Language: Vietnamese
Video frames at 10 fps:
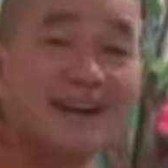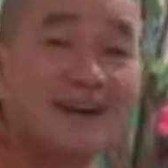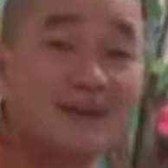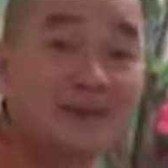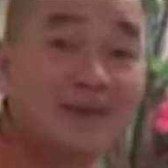
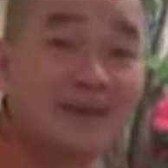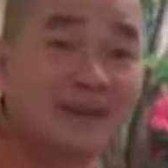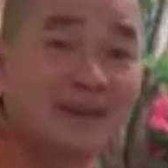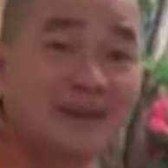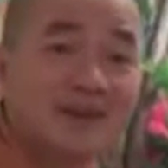Thấy không?
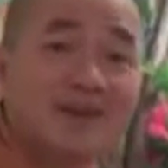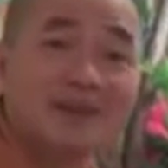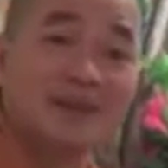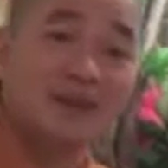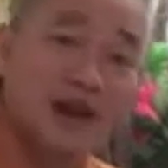
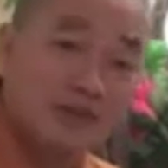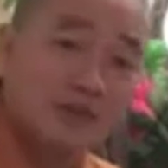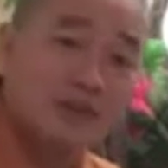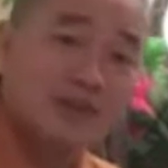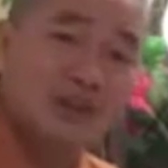Con Tiểu
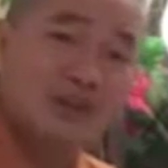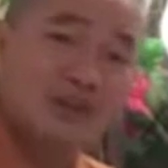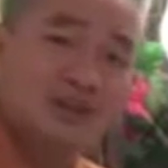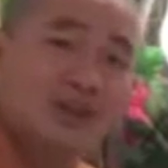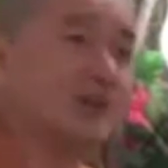Hồng đó nó
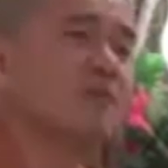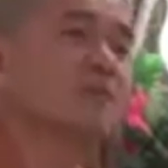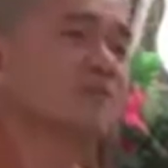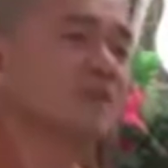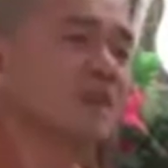vô nó nói
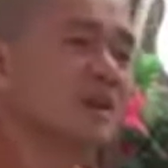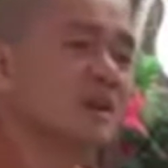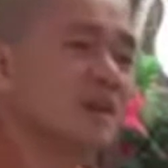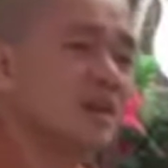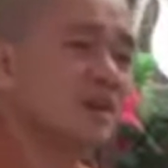ông
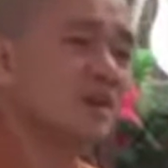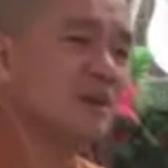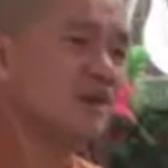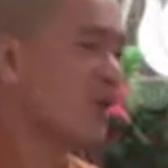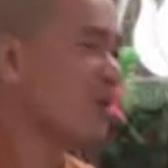Thiên Kim
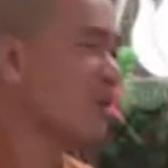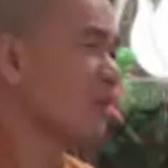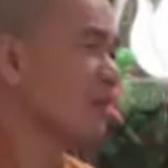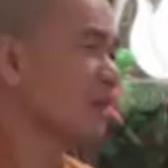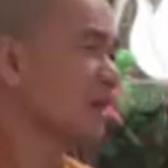ơi, có
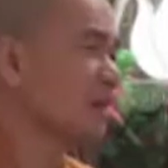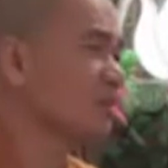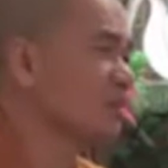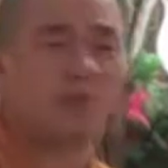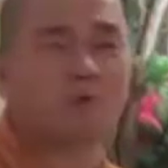một ông thầy
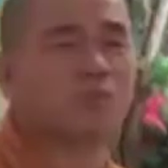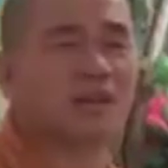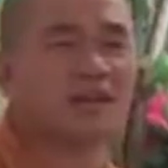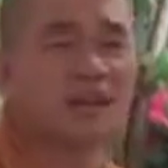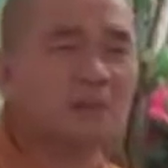trong chùa ông
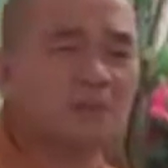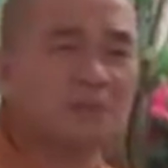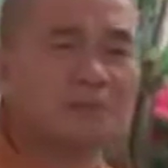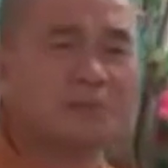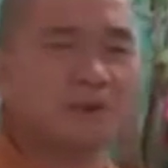chảnh lắm,
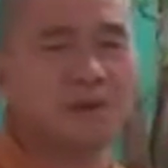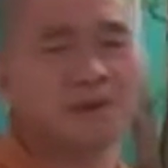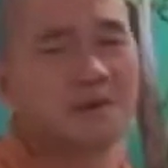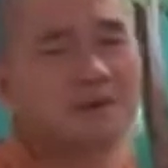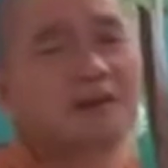không biết
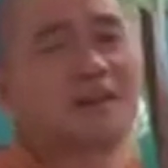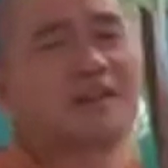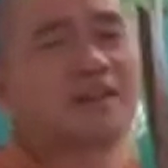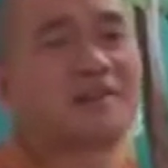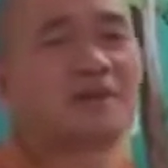
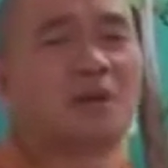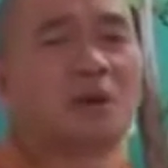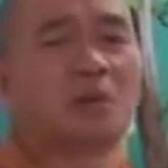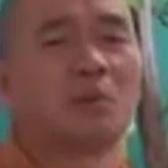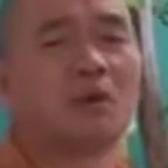phải thầy Tâm Tịnh
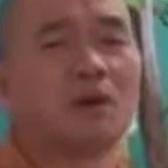không?